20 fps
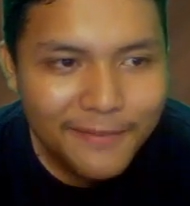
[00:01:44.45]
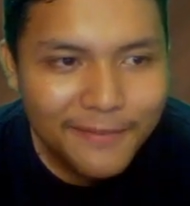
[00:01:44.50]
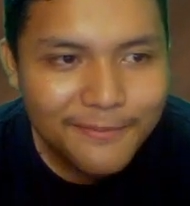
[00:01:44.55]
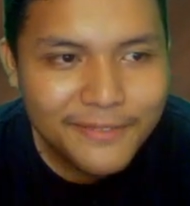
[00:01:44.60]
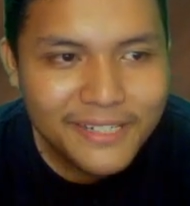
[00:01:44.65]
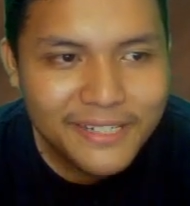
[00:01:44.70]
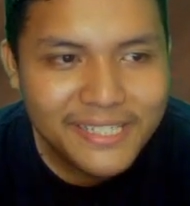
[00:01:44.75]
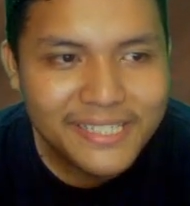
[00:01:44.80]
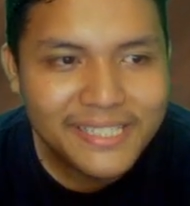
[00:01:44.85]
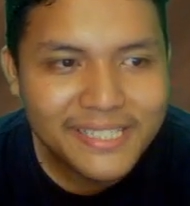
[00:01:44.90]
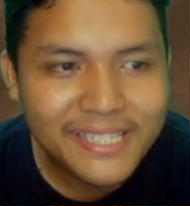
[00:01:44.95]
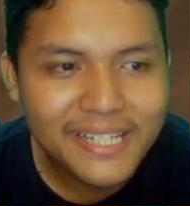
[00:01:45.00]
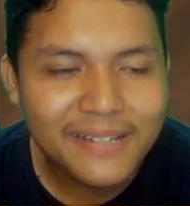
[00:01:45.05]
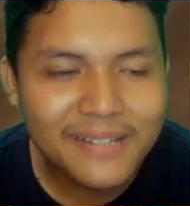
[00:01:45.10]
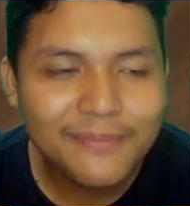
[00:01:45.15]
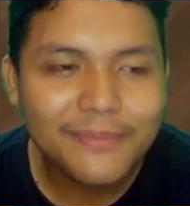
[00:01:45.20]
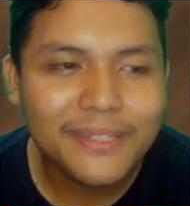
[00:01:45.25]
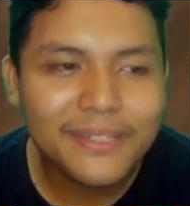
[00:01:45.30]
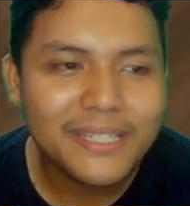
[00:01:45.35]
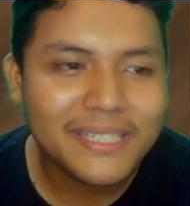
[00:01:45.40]
Bisa,
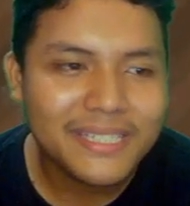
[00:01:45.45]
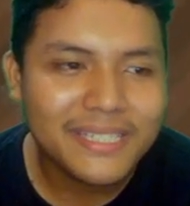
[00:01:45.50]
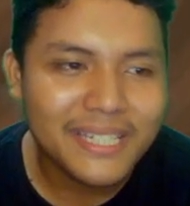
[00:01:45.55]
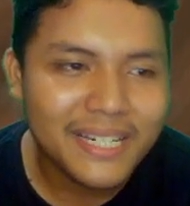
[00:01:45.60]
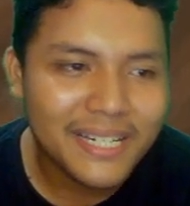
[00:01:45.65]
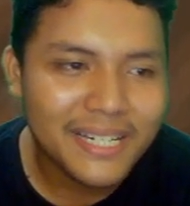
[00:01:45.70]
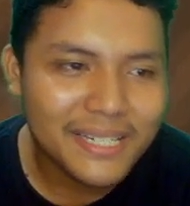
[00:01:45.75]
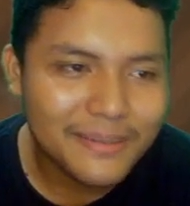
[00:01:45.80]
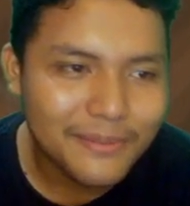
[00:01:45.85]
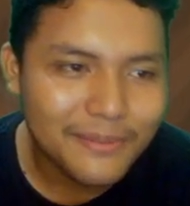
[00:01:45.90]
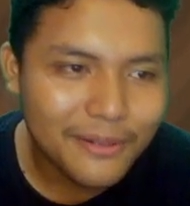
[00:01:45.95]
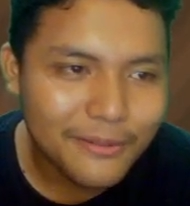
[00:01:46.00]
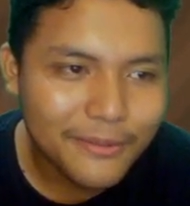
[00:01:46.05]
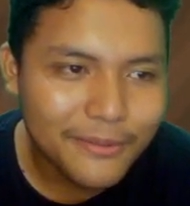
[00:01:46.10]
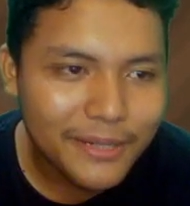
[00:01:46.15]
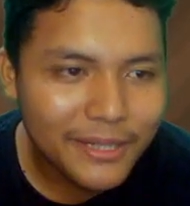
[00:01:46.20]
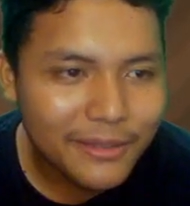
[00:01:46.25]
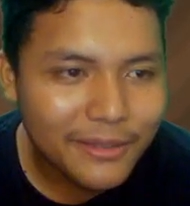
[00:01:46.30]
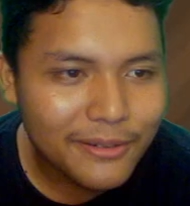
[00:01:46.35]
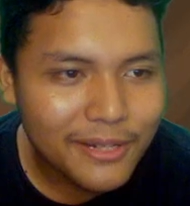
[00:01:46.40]
bisa guys. Baru
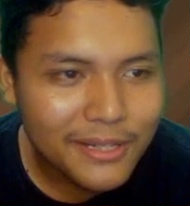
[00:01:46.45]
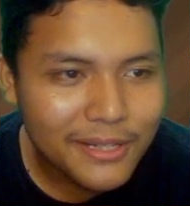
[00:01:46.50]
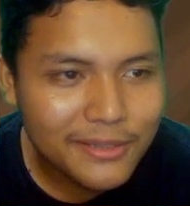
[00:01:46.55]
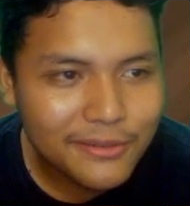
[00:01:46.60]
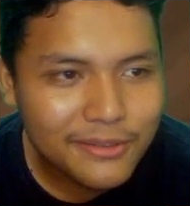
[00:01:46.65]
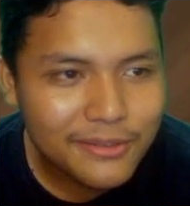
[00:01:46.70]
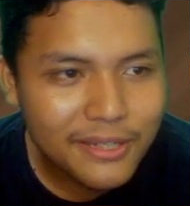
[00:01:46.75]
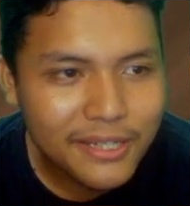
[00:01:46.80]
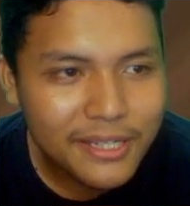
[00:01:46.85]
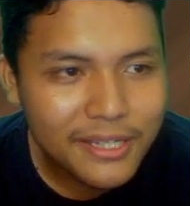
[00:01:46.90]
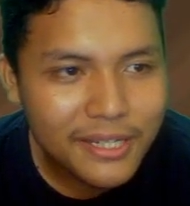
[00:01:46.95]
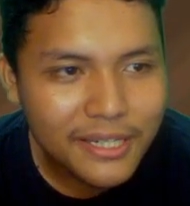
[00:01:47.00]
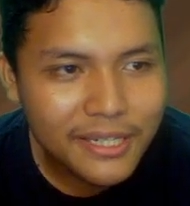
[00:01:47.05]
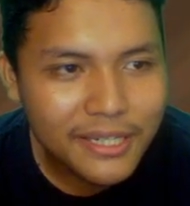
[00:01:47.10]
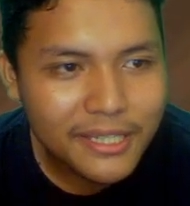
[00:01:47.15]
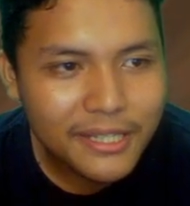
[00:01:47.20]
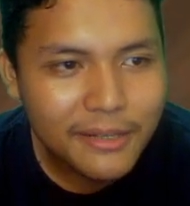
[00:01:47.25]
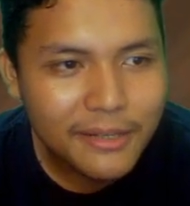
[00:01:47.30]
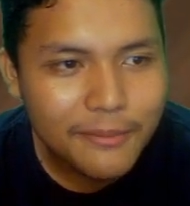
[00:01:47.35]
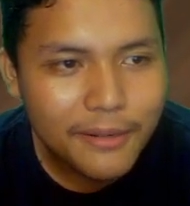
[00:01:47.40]
itu langsung saja
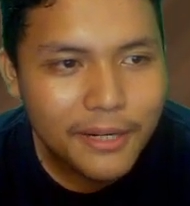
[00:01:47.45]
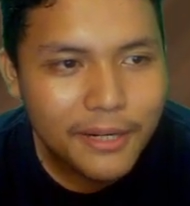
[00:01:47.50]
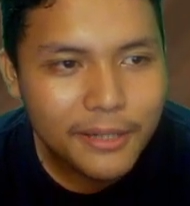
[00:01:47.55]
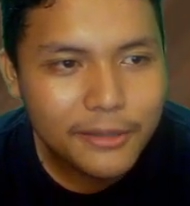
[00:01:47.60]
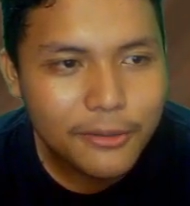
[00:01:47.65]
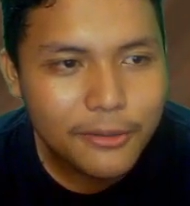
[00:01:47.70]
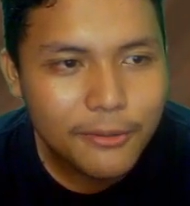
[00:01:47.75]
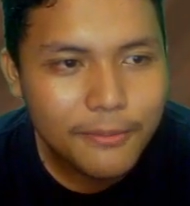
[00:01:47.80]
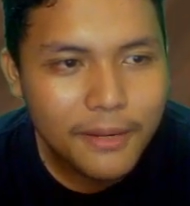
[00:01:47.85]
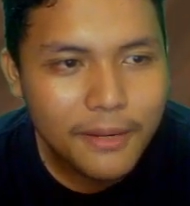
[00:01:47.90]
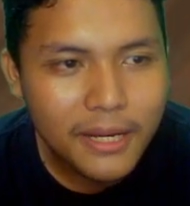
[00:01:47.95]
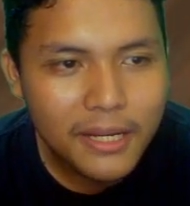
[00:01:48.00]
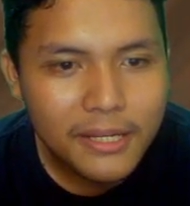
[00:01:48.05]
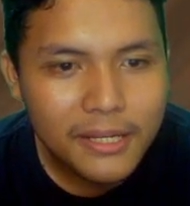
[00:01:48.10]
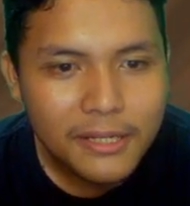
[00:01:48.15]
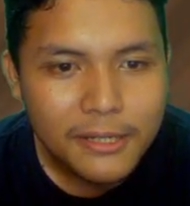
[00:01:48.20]
kita bakal coba